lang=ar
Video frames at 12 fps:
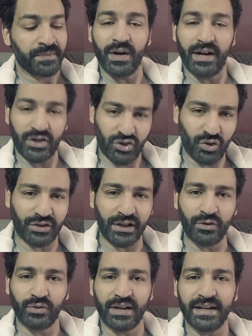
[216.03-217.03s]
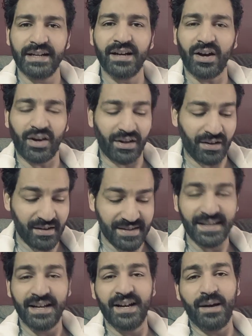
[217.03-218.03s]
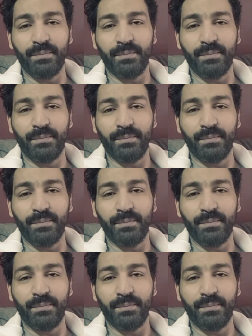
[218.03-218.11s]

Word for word: والشرطه اليونانيه خلاص